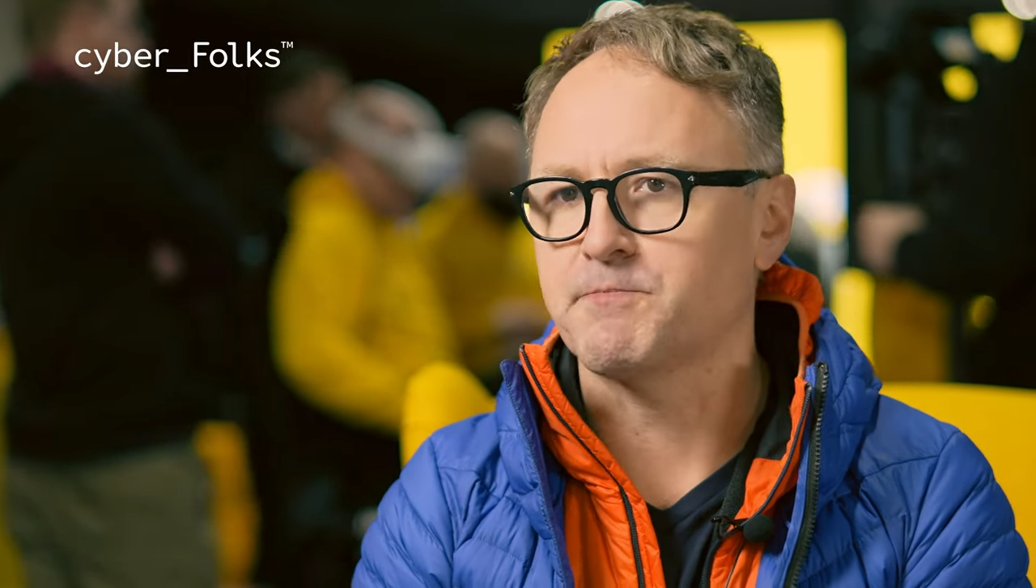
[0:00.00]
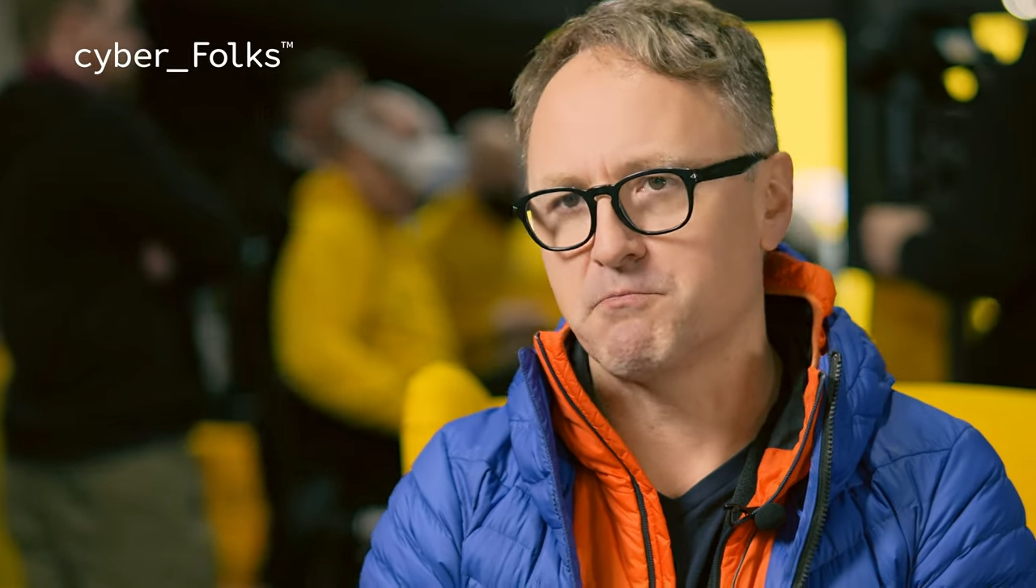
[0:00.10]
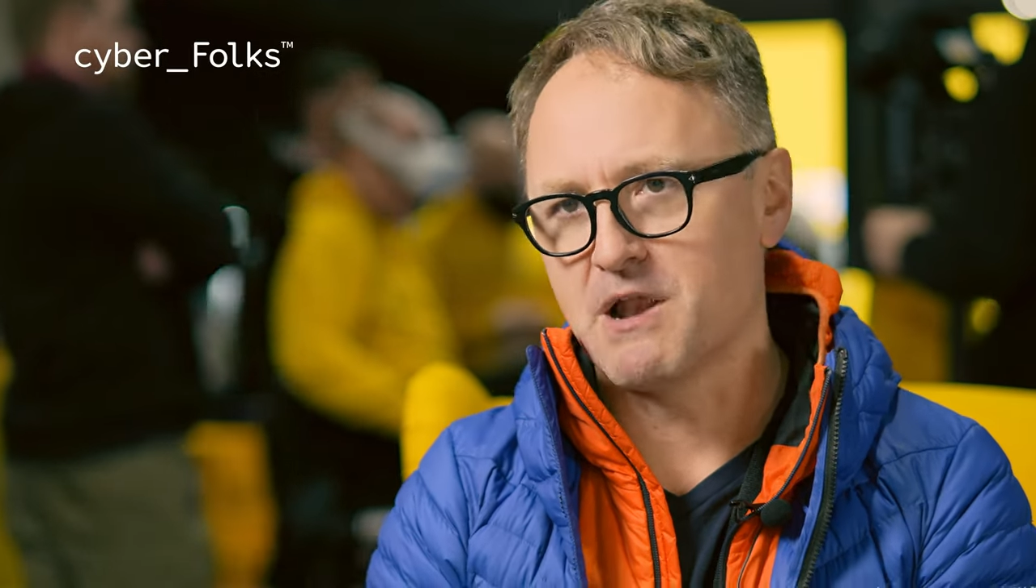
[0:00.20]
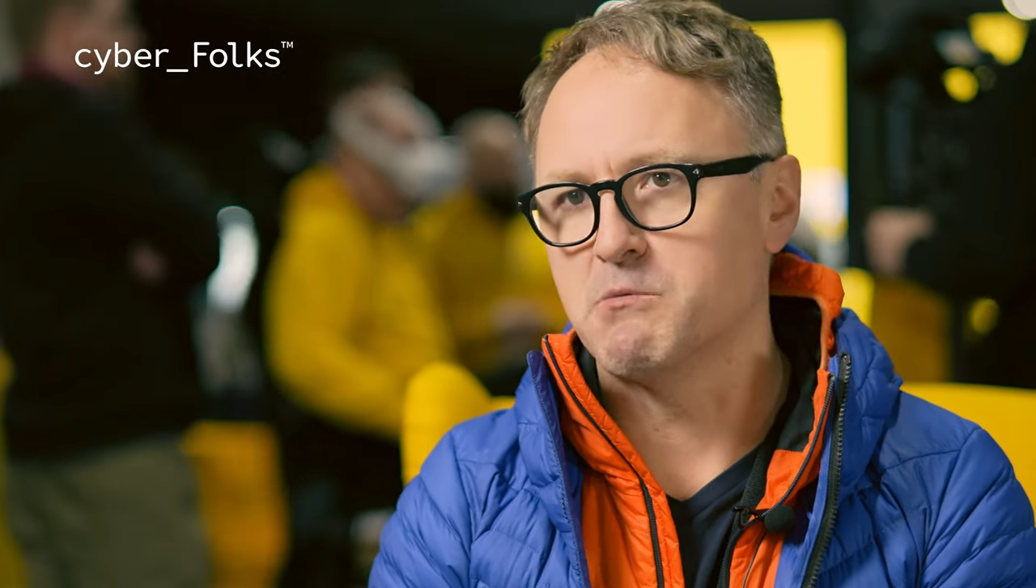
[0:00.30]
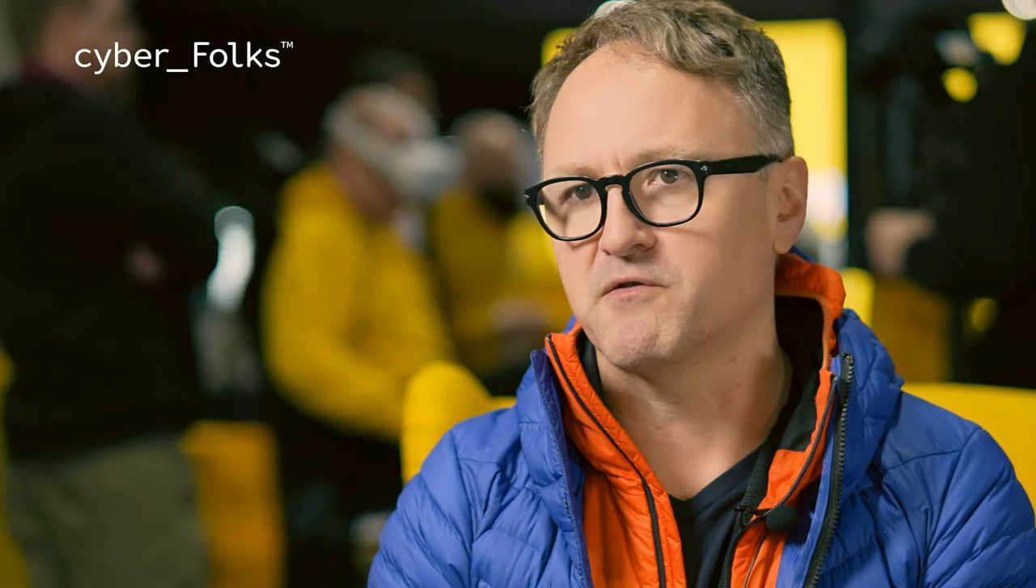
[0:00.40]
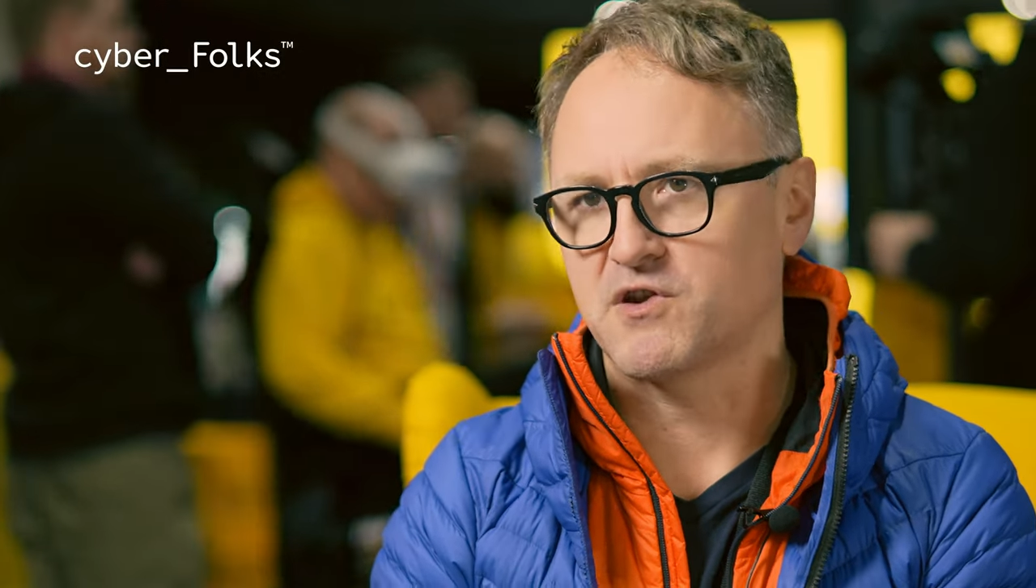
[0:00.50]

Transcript: problemów,